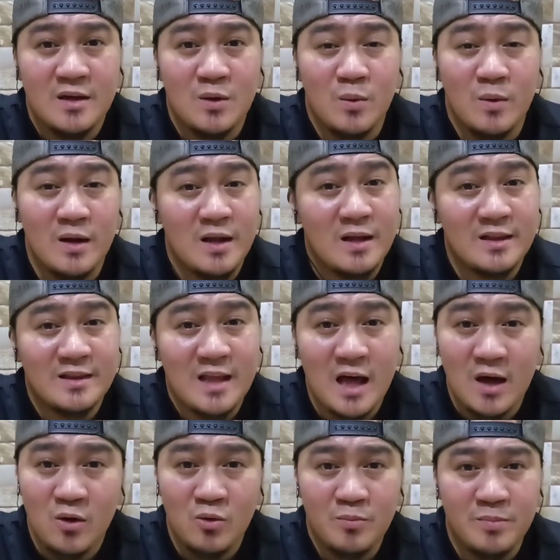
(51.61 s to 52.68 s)
Walang
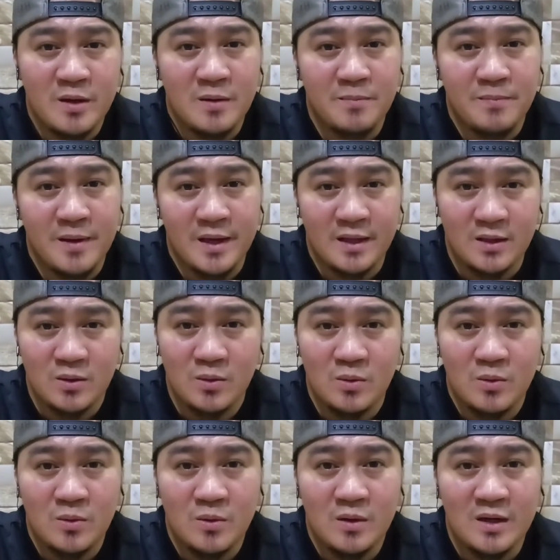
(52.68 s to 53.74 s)
taong perpekto
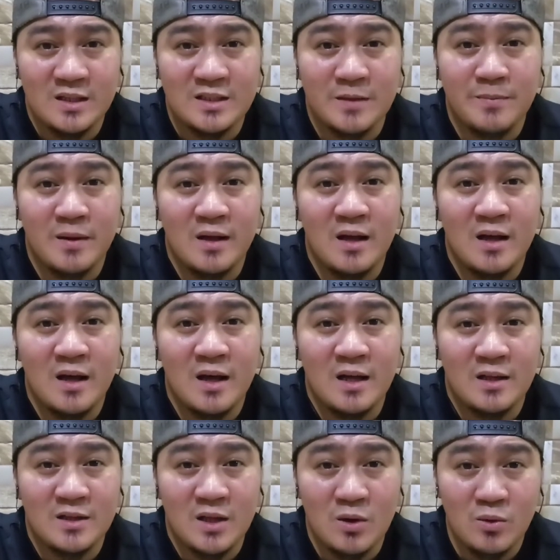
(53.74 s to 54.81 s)
at sa
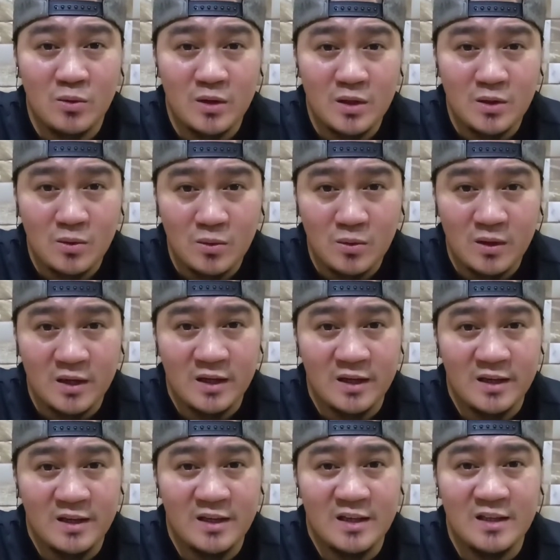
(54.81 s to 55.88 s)
pagkakataong ito
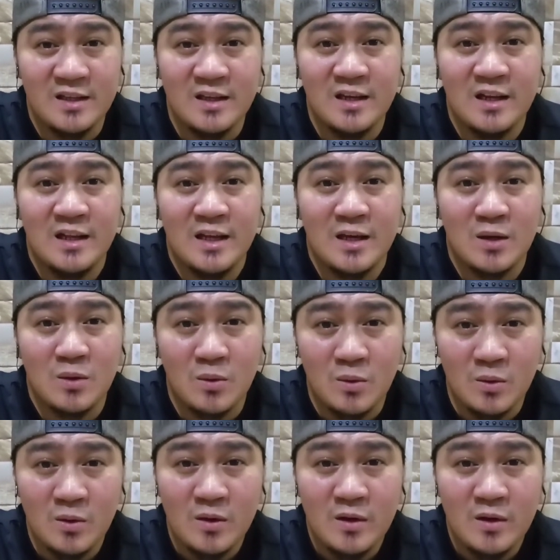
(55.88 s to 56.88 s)
ay hinihiling ko